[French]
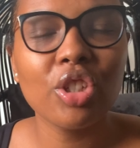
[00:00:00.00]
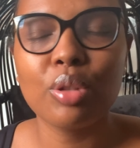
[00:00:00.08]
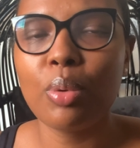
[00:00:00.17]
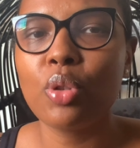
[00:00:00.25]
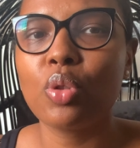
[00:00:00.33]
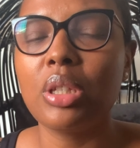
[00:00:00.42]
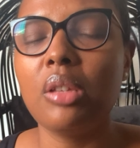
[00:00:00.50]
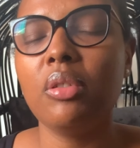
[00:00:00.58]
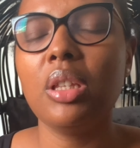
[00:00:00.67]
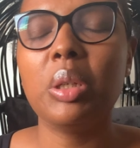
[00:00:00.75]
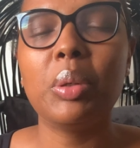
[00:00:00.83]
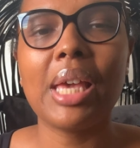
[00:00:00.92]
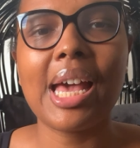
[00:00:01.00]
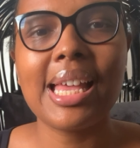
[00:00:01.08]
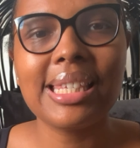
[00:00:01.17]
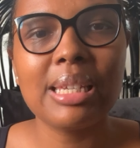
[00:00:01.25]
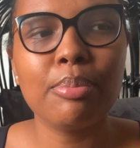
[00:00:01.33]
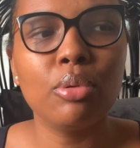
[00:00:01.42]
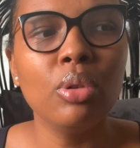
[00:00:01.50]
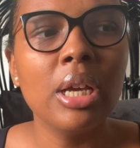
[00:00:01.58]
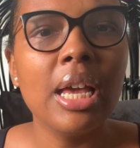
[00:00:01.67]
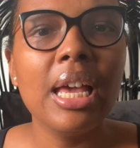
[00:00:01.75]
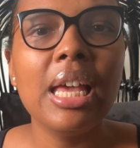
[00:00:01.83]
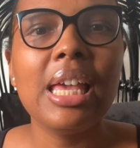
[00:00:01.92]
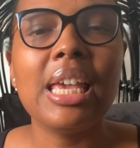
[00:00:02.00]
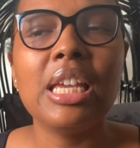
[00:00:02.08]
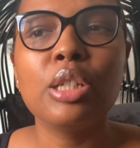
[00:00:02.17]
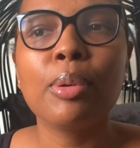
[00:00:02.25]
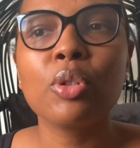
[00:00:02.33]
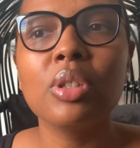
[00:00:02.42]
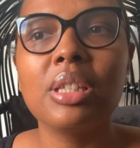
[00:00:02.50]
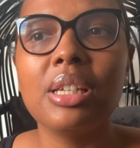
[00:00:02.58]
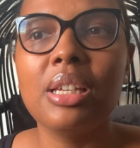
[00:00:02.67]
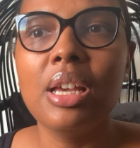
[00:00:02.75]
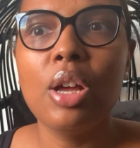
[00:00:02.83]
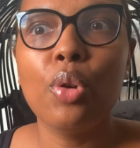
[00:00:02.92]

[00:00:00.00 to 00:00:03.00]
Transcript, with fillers: Je pense que c'est une vidéo qui a assez plu et je pense que c'est